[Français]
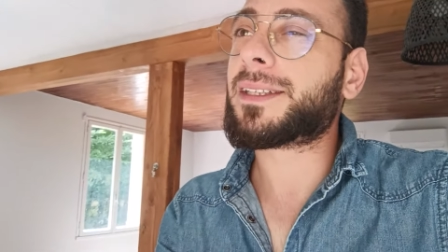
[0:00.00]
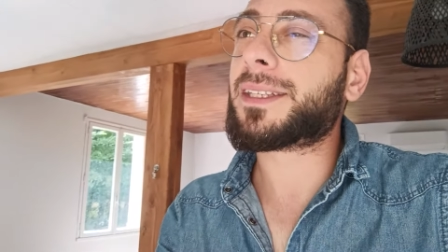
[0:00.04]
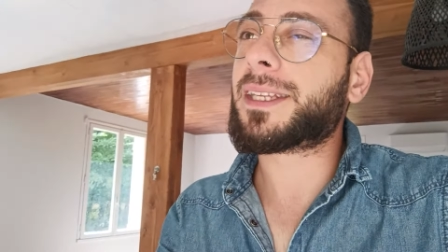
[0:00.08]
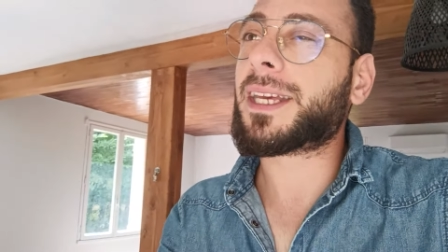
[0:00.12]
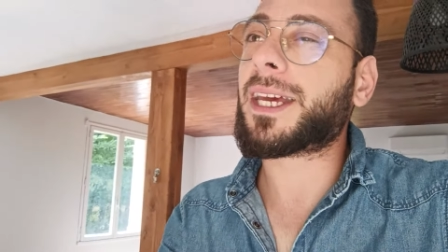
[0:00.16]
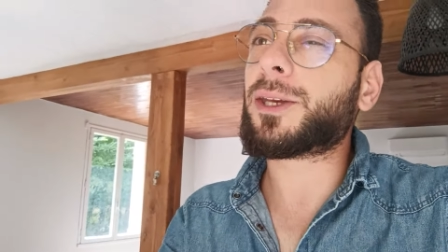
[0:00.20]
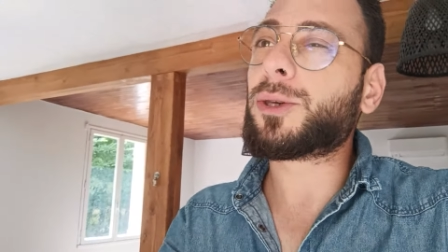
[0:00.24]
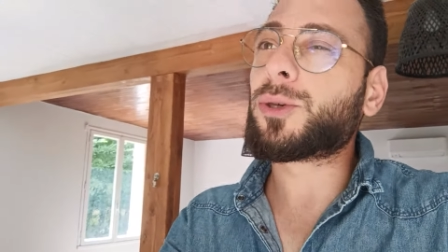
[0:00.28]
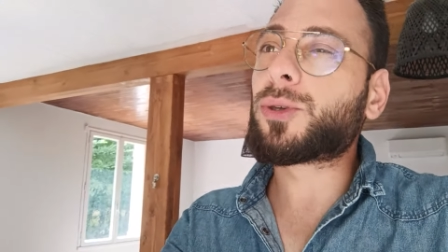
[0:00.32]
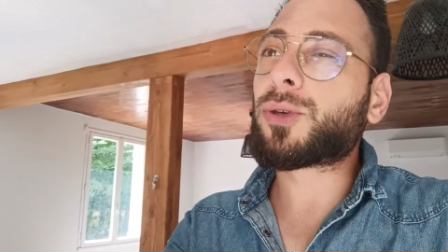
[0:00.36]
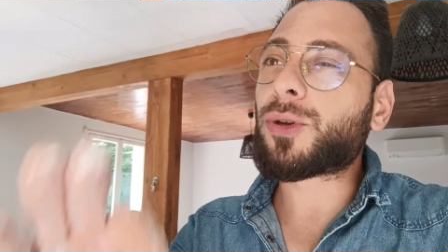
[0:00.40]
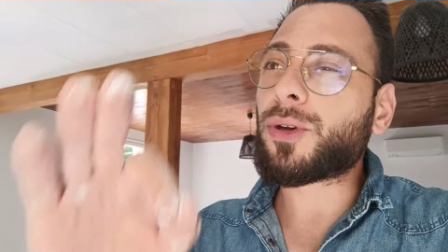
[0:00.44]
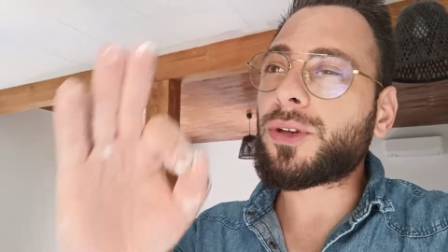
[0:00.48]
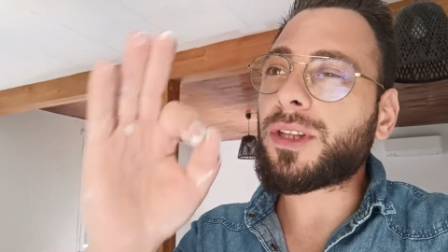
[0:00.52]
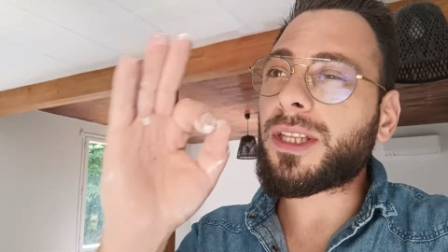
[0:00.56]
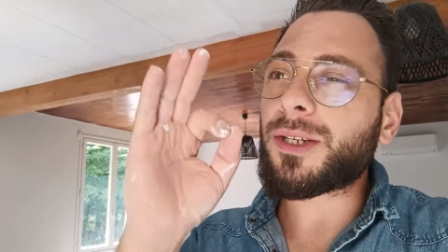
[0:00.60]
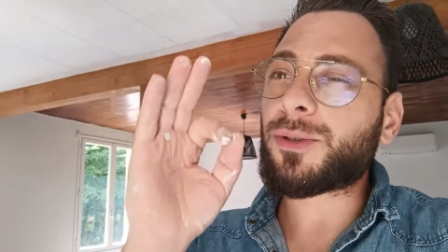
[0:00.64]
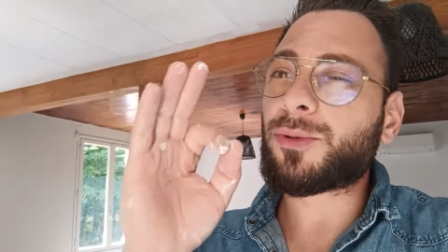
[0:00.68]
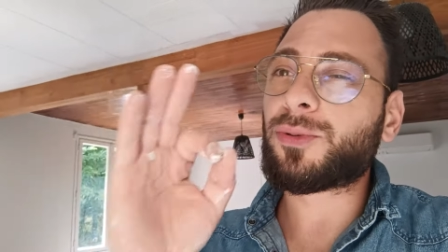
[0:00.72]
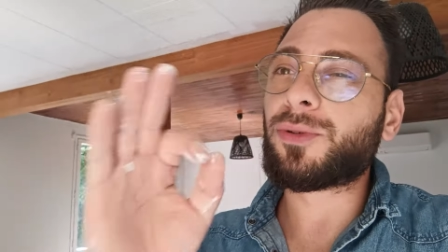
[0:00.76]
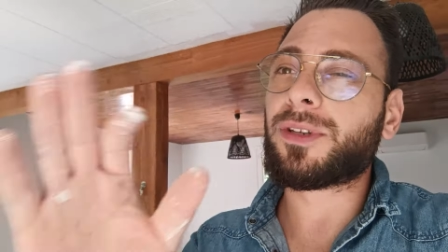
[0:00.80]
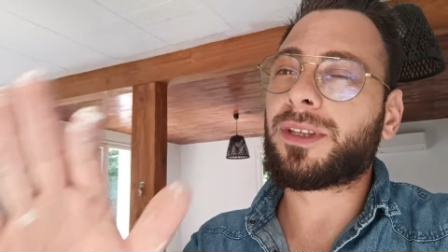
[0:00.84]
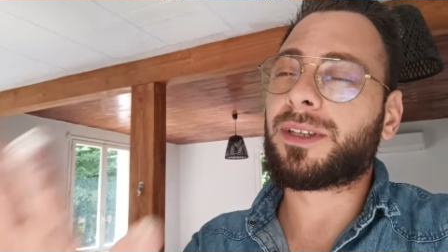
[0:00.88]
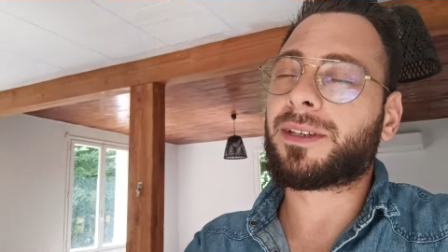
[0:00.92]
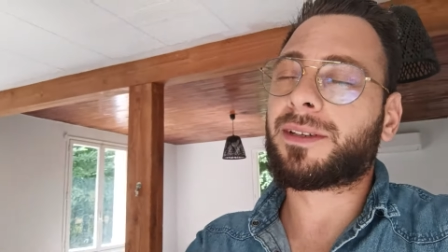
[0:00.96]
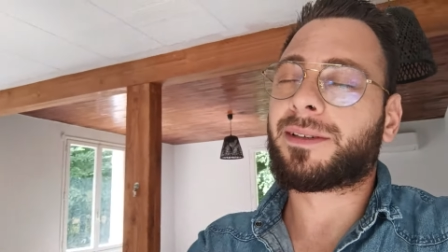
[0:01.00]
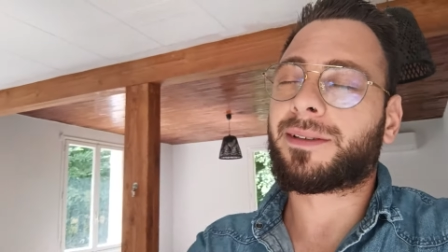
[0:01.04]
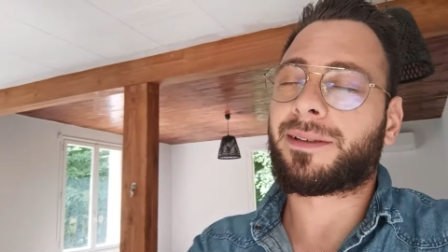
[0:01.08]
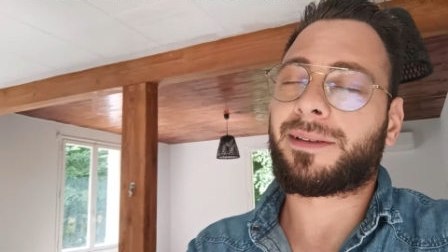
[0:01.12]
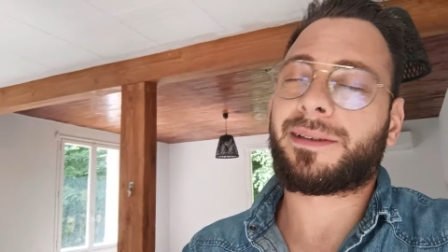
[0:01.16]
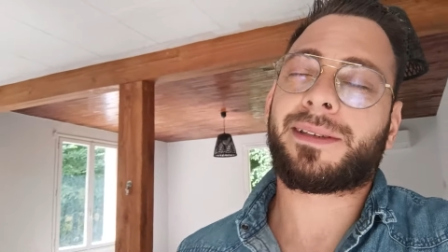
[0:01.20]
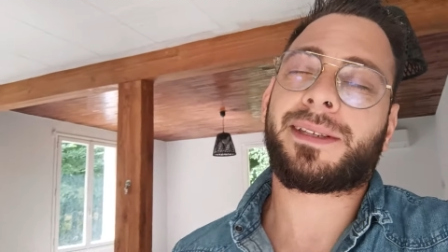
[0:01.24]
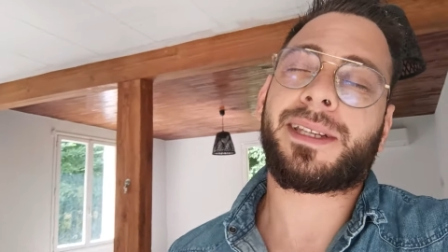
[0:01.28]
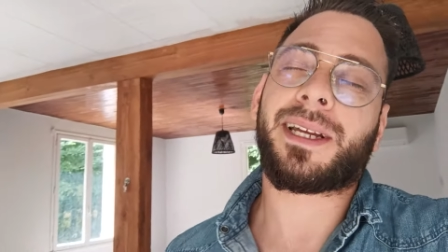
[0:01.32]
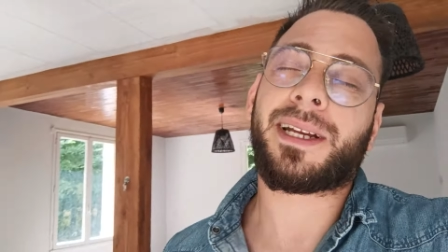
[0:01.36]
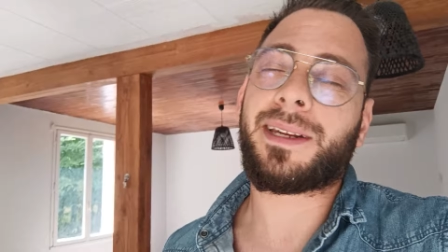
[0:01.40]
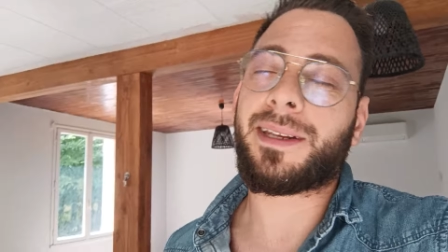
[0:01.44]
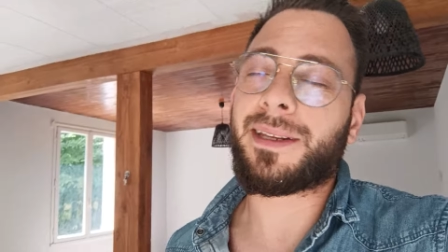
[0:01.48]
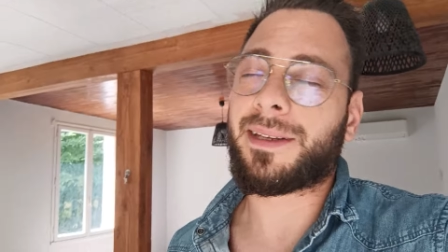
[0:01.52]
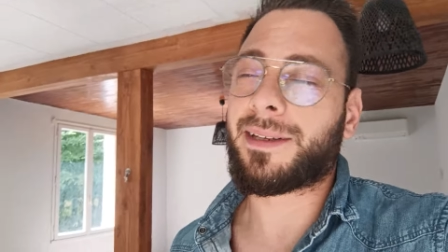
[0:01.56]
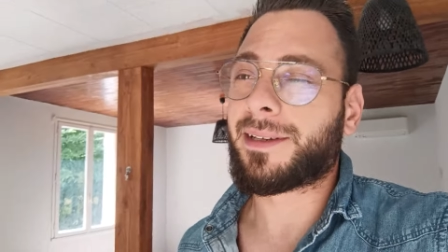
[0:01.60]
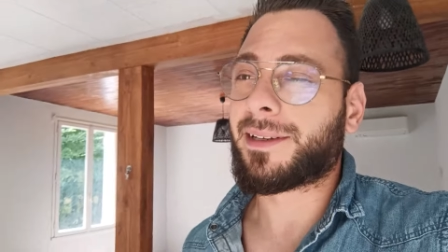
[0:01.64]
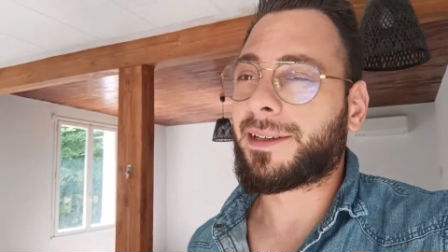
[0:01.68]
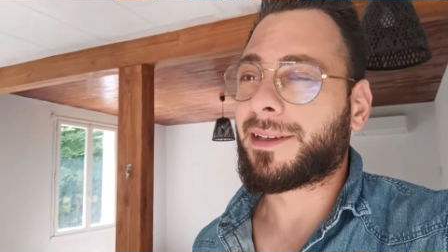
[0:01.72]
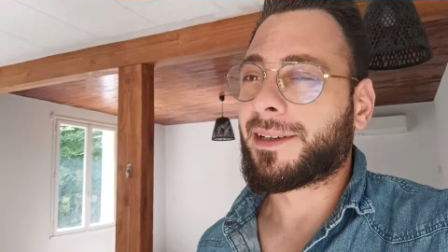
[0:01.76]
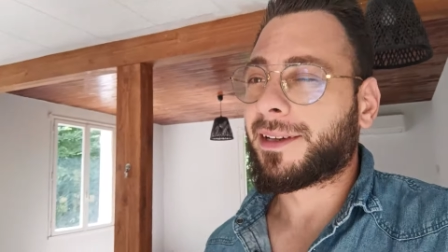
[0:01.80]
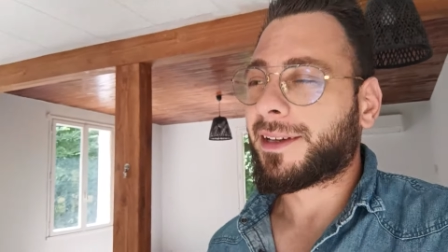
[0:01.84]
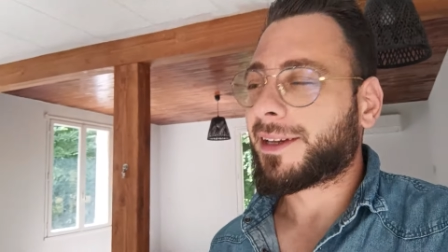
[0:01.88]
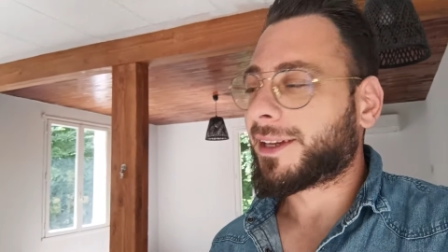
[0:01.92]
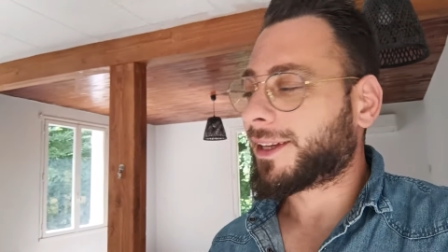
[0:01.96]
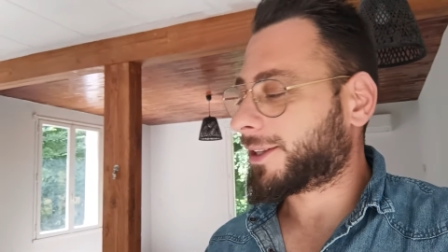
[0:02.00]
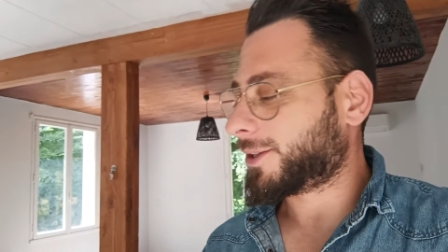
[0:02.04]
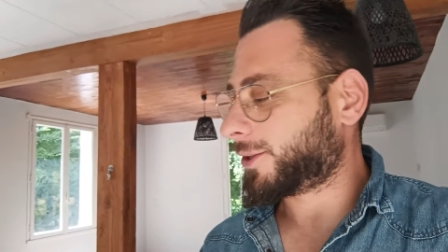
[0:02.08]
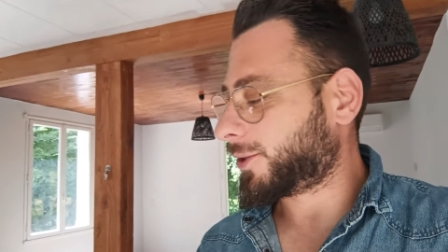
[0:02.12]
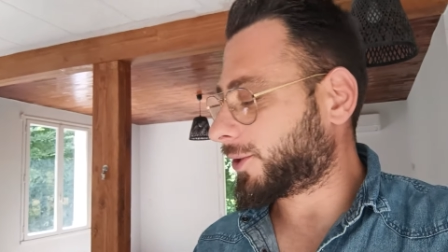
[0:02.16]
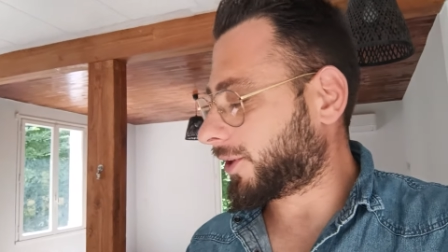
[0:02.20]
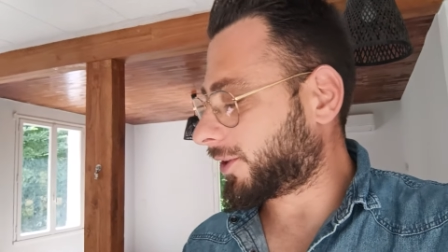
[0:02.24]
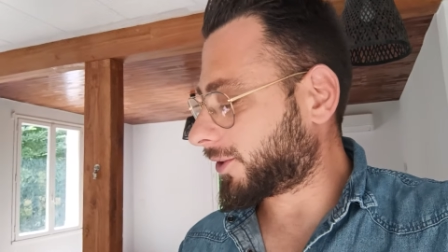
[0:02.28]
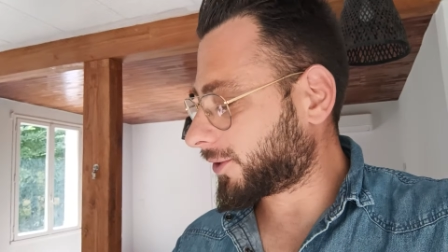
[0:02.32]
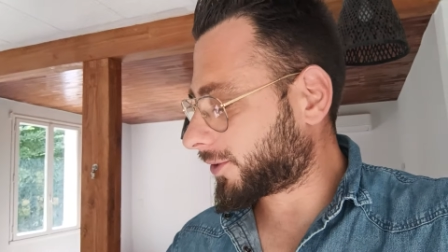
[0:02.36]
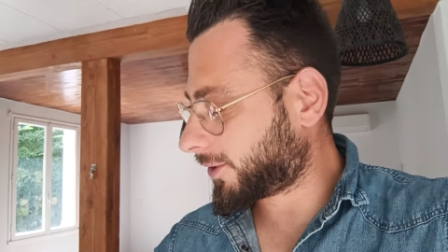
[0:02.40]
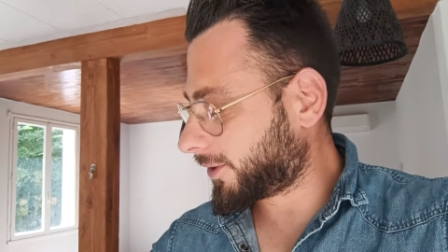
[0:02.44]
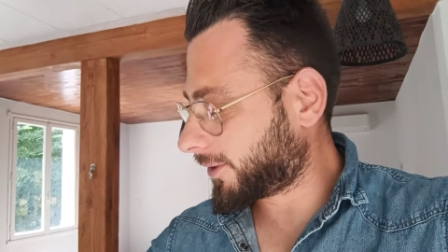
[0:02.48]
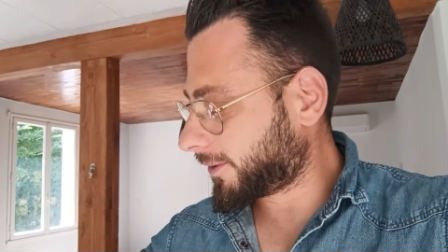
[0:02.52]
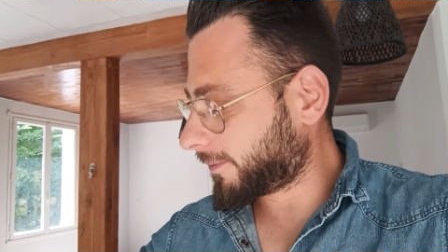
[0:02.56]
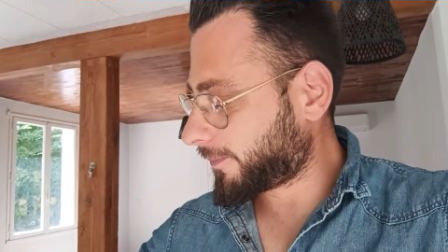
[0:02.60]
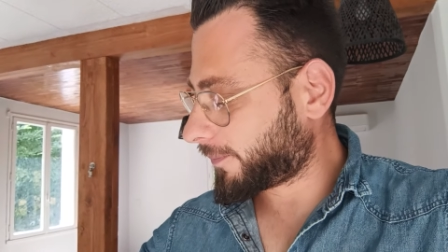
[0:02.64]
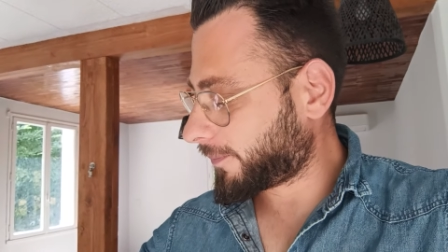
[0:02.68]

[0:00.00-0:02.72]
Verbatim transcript: Il n'y a eu que des couilles cette année. Donc,